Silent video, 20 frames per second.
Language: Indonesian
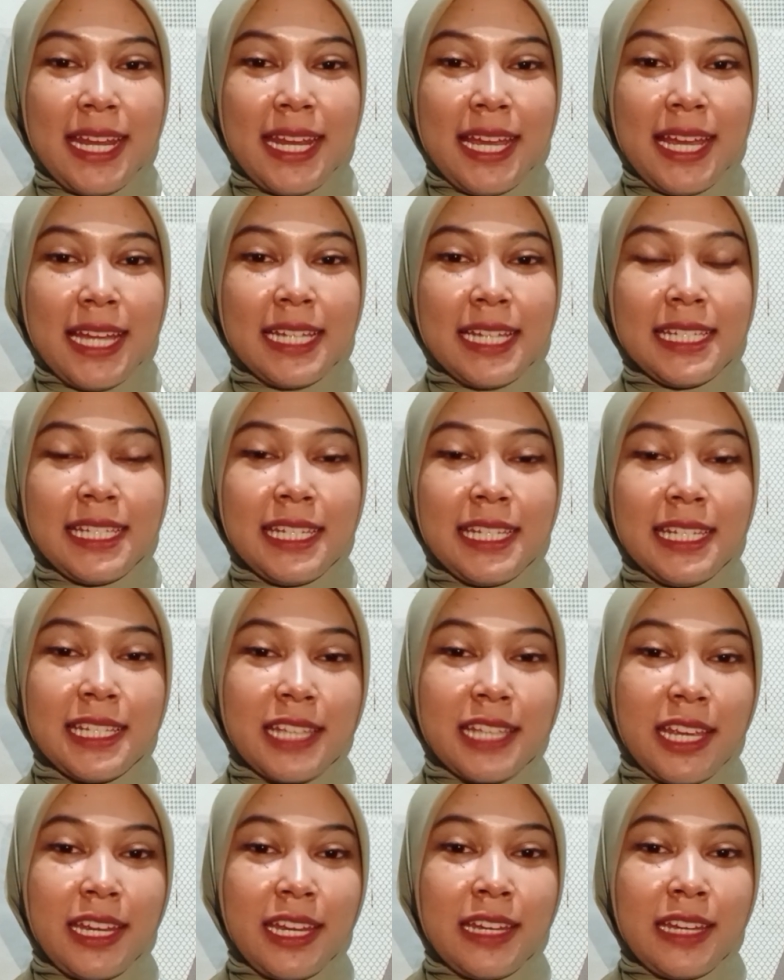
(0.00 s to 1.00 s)
Nah, di sini
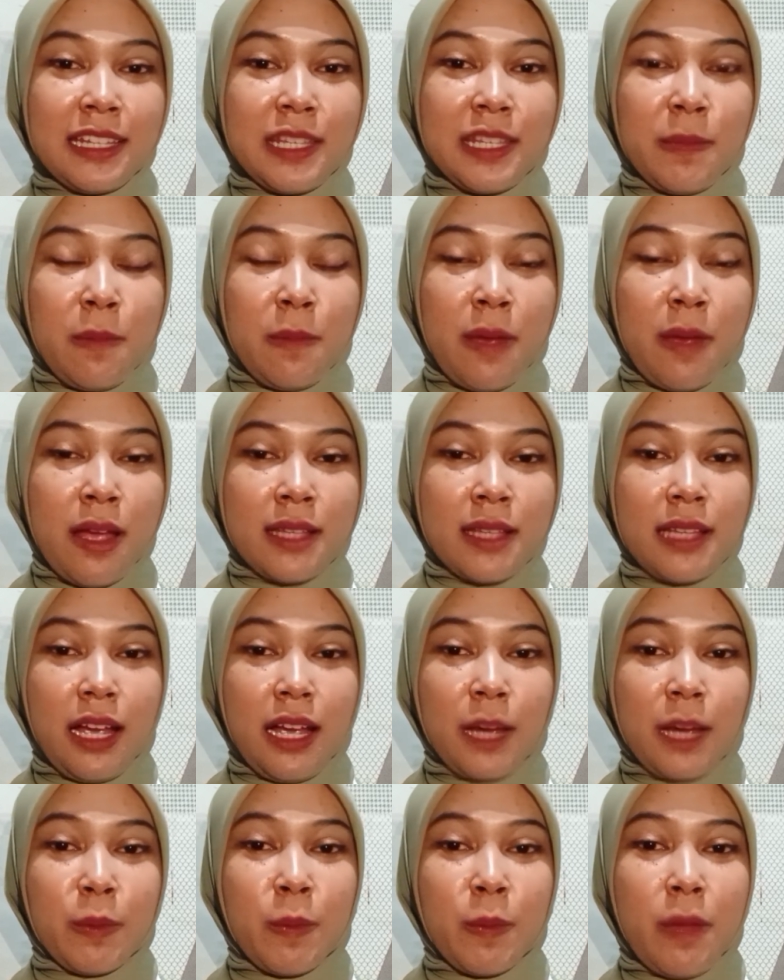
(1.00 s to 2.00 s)
saya dan Simas
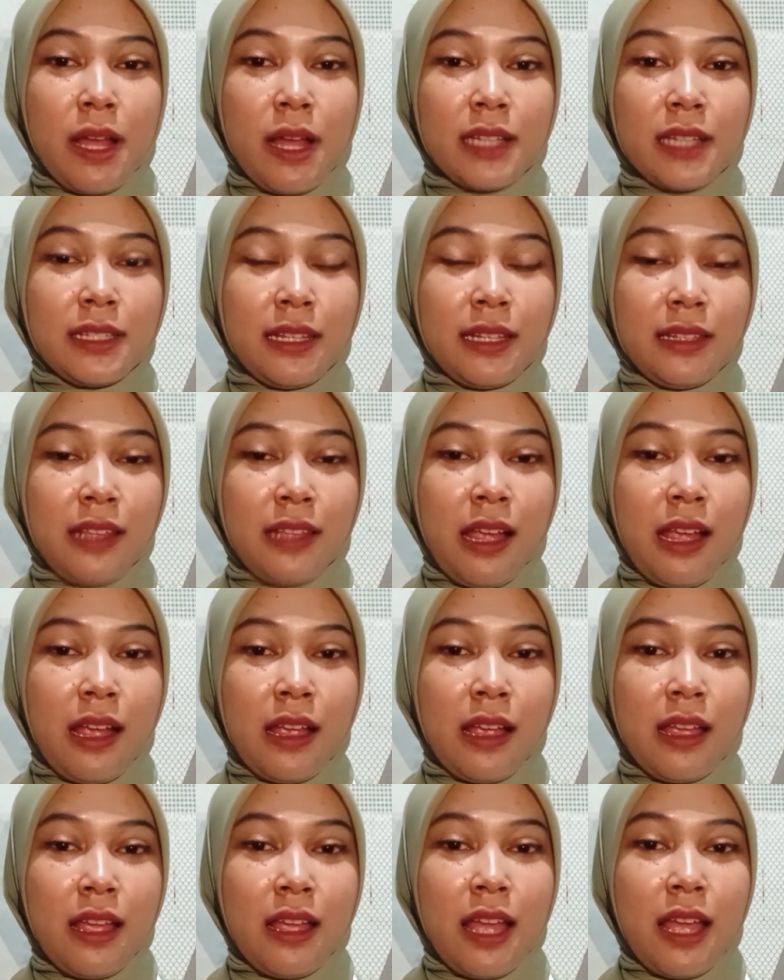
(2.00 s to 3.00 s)
akan membahas
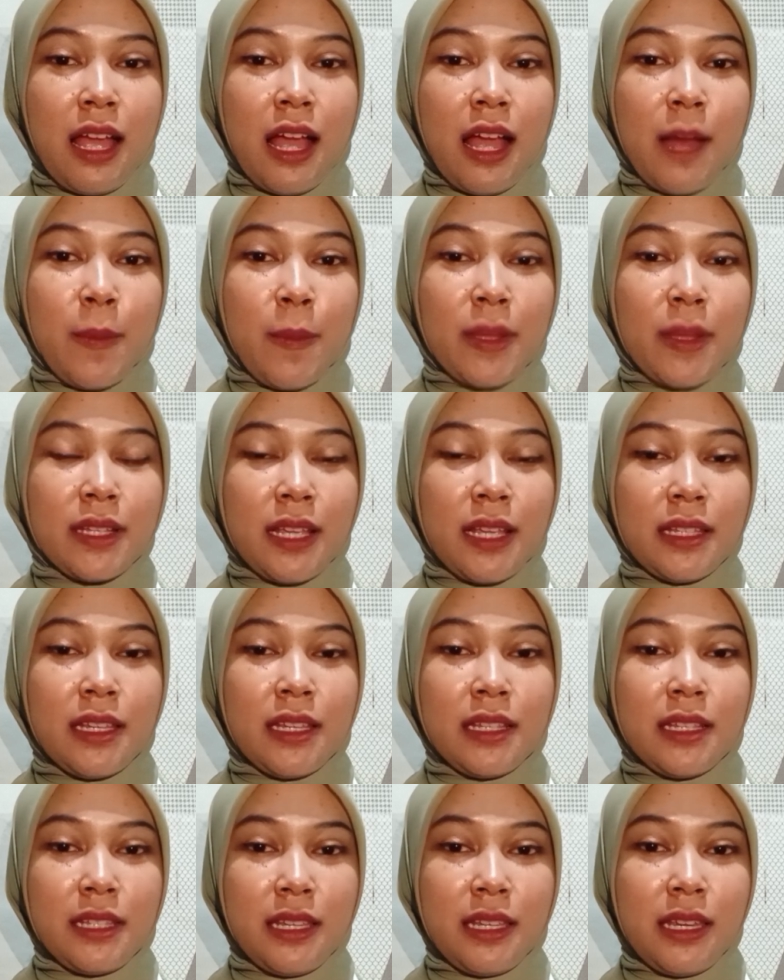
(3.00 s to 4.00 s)
tentang apa
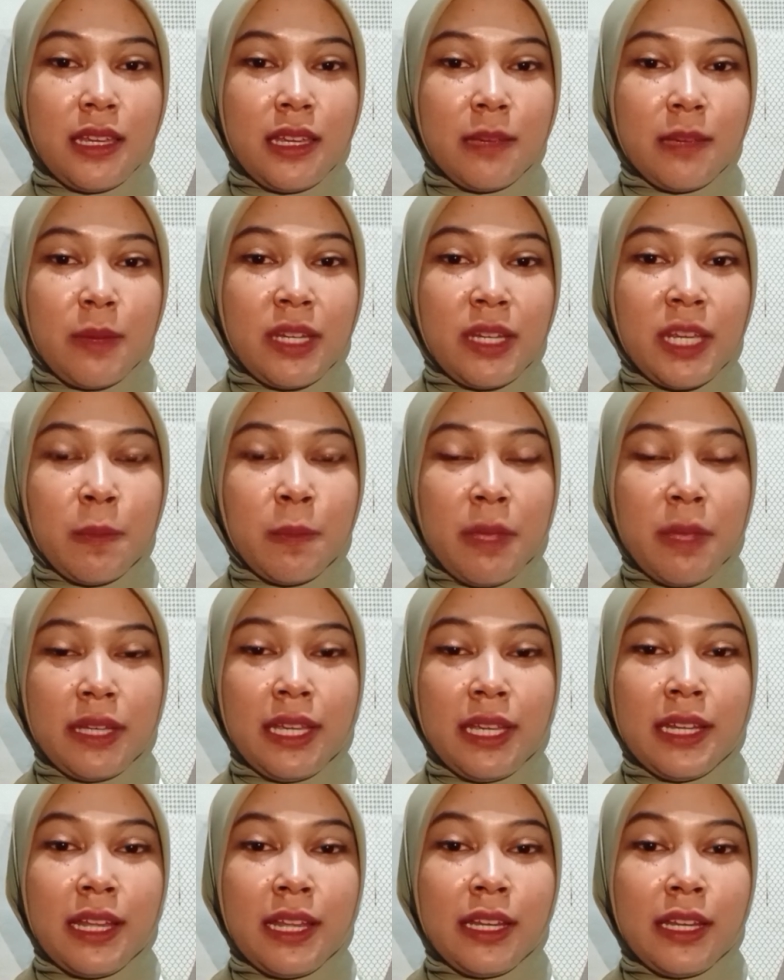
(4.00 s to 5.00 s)
saja sih
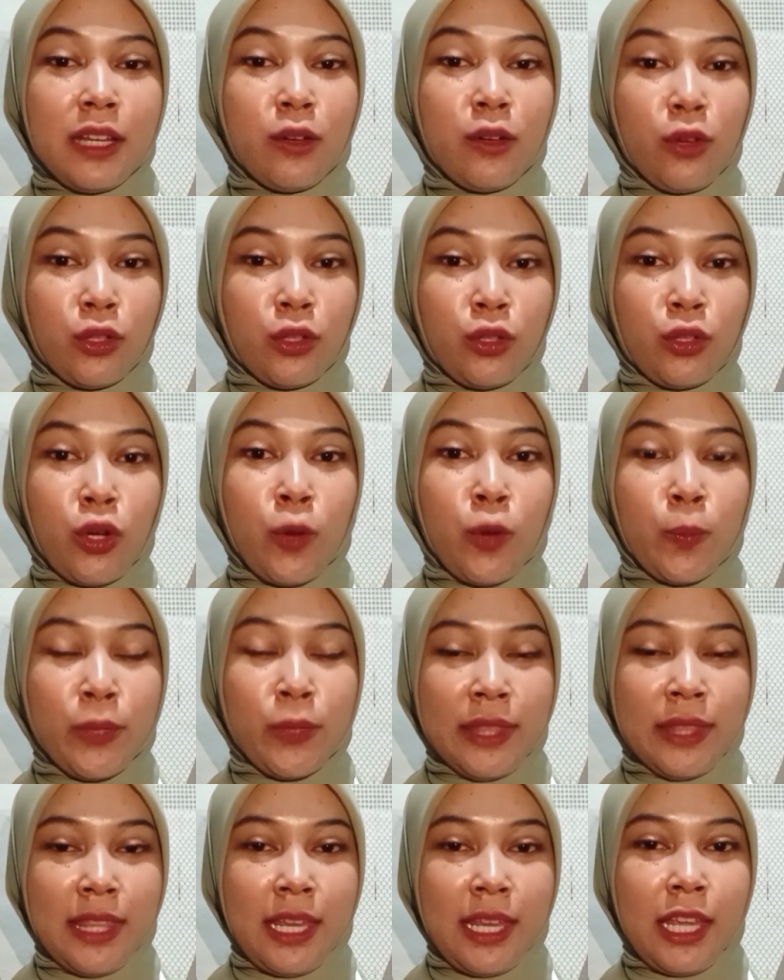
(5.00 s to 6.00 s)
bagian-bagian dari cloud
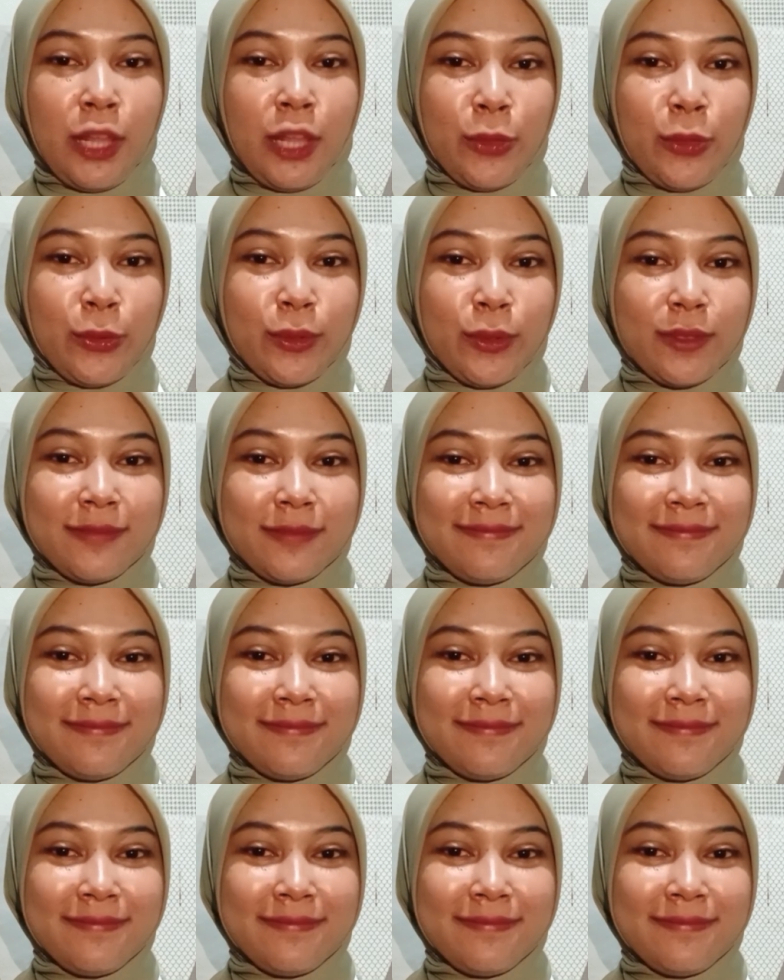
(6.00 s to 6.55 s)
computing itu.